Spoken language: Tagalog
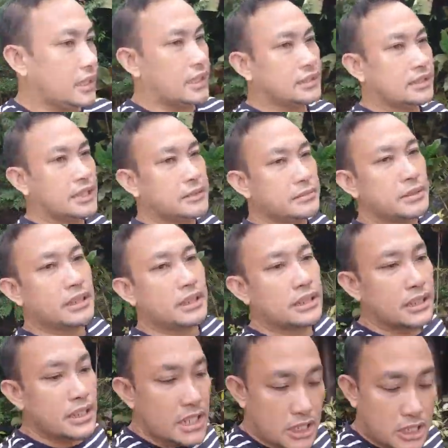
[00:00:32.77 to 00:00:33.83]
uh,
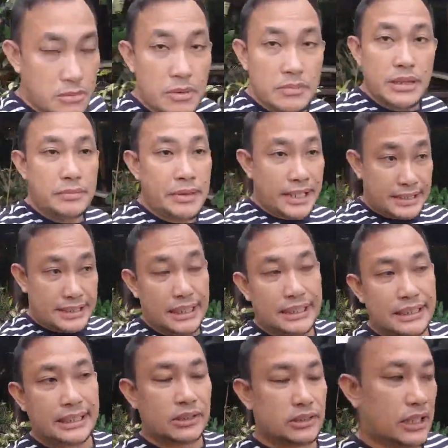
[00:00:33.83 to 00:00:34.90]
table. So mamaya may
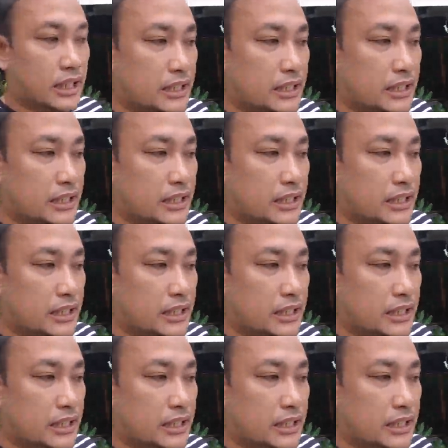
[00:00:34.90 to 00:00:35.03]
kasal dito